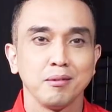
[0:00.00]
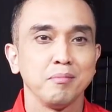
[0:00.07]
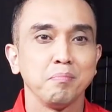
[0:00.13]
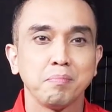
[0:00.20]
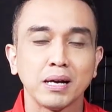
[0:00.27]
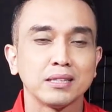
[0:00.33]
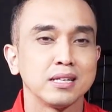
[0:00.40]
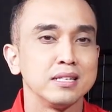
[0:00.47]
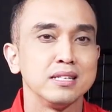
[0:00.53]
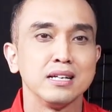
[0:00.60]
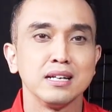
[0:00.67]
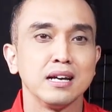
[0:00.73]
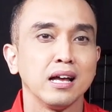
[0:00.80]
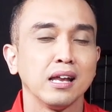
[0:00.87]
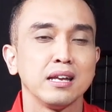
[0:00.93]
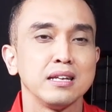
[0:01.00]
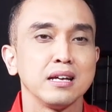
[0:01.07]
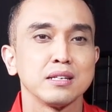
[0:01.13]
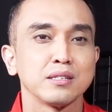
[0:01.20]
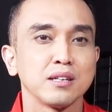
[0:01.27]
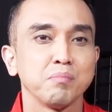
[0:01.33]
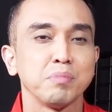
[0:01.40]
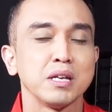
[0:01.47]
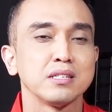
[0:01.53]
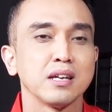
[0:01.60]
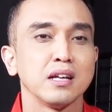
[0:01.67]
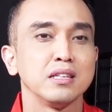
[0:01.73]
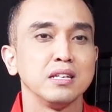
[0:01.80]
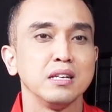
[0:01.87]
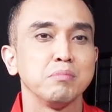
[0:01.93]
Empat kejanggalan yang sampai
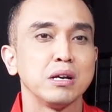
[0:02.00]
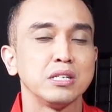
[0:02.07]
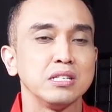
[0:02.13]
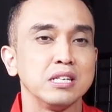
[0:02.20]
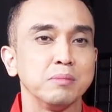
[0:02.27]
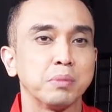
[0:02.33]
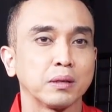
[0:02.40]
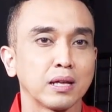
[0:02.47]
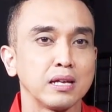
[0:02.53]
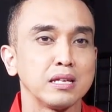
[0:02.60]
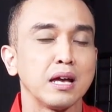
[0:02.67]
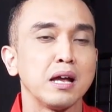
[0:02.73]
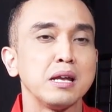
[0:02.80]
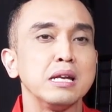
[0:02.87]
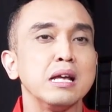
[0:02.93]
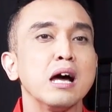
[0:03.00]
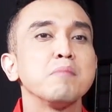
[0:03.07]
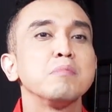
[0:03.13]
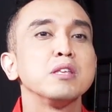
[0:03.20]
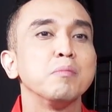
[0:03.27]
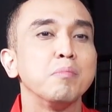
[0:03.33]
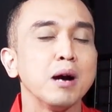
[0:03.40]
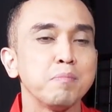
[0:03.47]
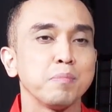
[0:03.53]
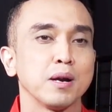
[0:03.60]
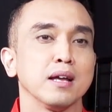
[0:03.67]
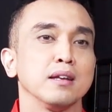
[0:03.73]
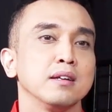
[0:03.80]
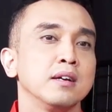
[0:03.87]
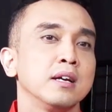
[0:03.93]
saat ini masih jadi pertanyaan dan
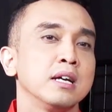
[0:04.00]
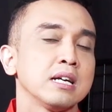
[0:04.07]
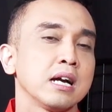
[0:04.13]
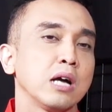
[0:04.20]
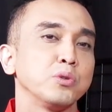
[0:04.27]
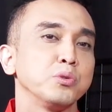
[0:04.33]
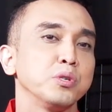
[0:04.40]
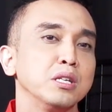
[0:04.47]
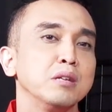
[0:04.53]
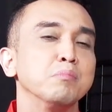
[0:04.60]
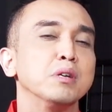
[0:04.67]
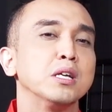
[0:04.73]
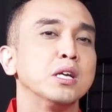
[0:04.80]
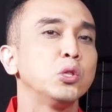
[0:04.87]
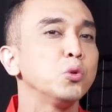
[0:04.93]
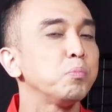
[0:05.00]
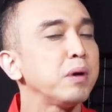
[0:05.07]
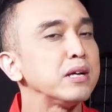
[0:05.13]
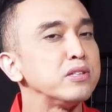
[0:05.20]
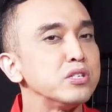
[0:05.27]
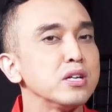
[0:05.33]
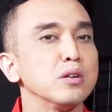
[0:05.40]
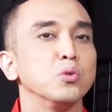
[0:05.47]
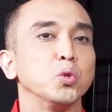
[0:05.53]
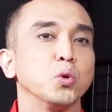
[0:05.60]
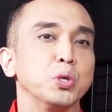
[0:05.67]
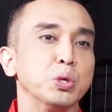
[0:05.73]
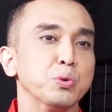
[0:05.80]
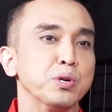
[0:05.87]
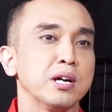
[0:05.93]
menyebabkan kasus ini begitu panjang untuk
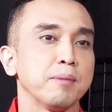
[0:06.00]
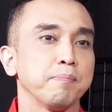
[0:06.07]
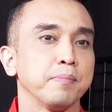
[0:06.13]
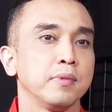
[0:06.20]
diungkap.